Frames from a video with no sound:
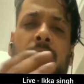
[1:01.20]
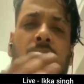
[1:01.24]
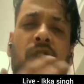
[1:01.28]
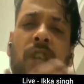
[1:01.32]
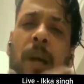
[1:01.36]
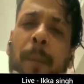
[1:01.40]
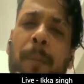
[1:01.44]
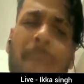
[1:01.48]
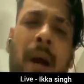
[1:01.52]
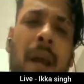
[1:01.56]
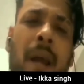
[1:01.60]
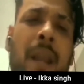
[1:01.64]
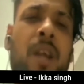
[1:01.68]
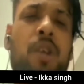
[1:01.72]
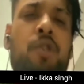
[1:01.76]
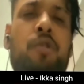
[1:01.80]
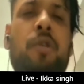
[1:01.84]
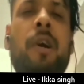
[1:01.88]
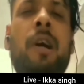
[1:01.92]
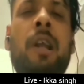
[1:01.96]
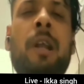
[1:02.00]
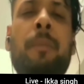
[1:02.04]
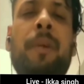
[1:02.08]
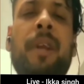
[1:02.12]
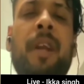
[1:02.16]
सबका ना
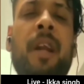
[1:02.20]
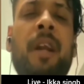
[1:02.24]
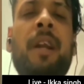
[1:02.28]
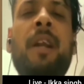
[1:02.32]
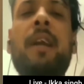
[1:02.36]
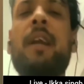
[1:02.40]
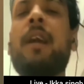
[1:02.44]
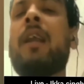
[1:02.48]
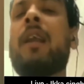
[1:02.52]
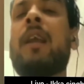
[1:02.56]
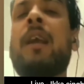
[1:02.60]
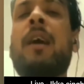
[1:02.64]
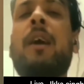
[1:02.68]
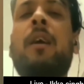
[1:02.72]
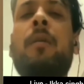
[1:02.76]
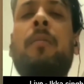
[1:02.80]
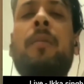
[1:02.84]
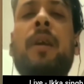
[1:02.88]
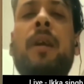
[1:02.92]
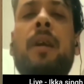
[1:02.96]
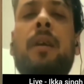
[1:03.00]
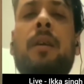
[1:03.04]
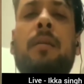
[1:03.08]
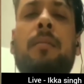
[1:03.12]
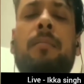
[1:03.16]
स्ट्रगल पीरियड निकल गया अभी
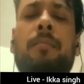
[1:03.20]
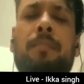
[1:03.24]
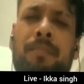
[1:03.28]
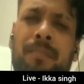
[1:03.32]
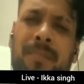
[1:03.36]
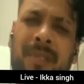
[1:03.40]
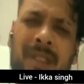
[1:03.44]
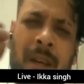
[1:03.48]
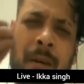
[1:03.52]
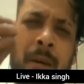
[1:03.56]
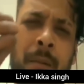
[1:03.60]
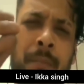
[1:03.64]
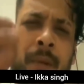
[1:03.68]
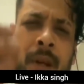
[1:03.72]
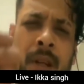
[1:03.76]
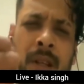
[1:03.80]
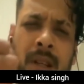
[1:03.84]
सब अपनी